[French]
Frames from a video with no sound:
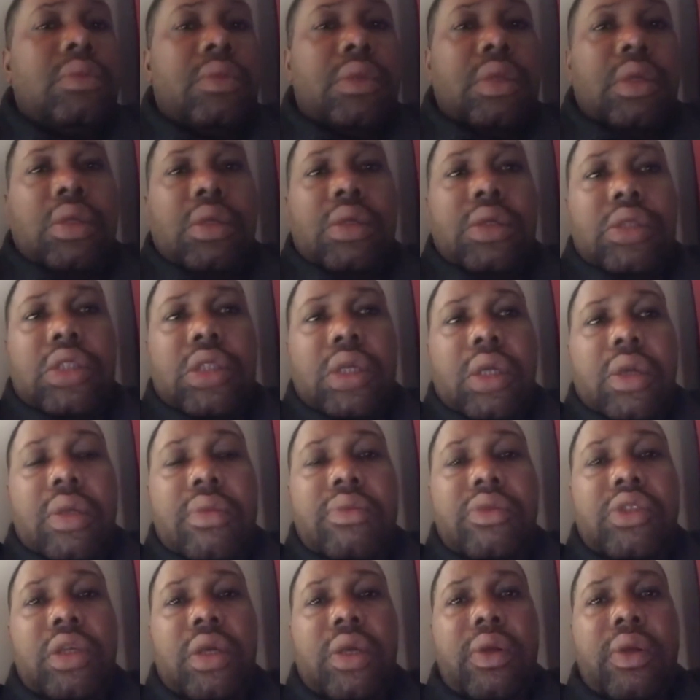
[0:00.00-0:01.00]
Shalom,
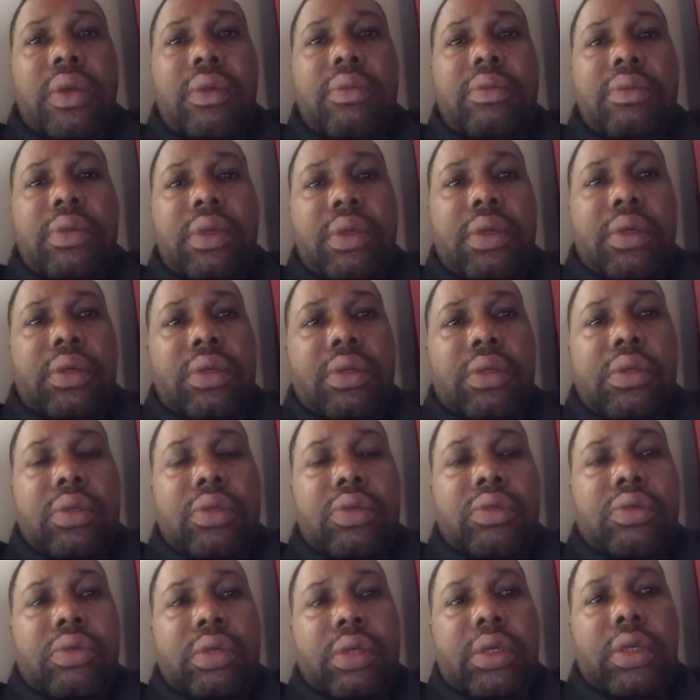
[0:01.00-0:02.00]
shalom. Euh, je
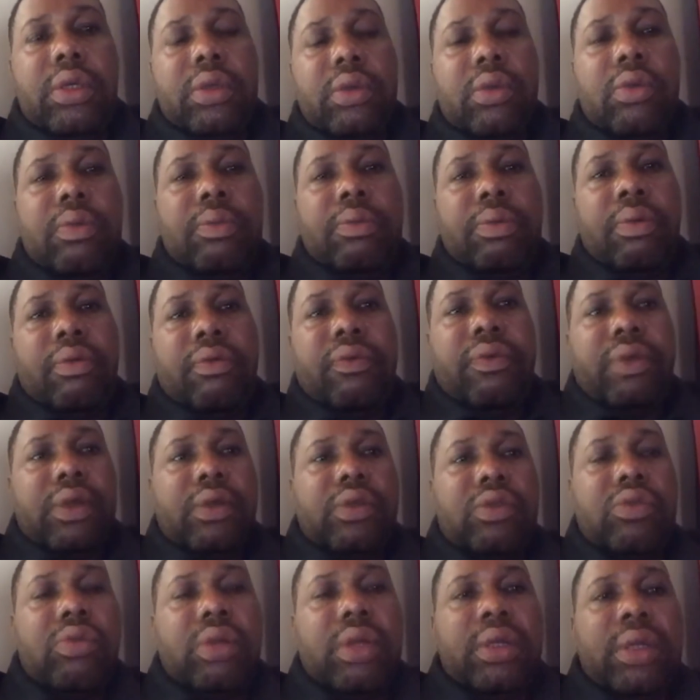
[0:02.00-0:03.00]
suis le prophète
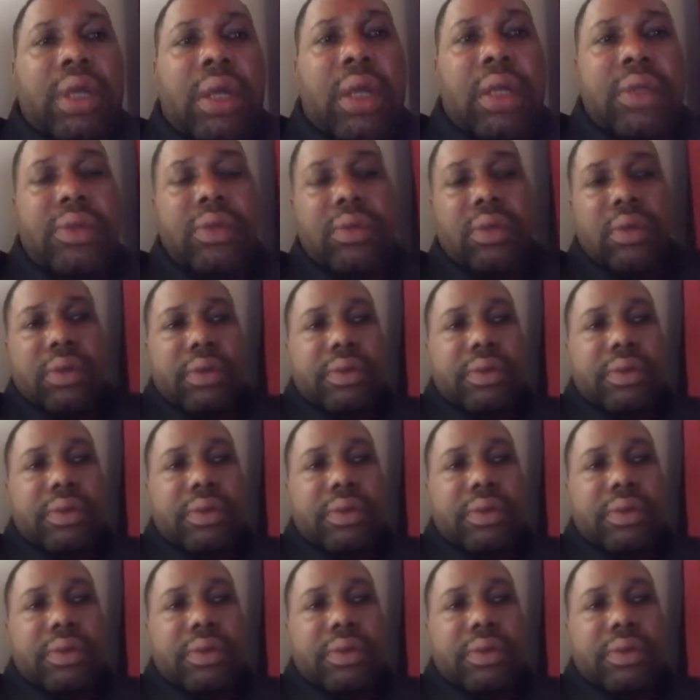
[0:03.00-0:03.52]
Joël Crasso,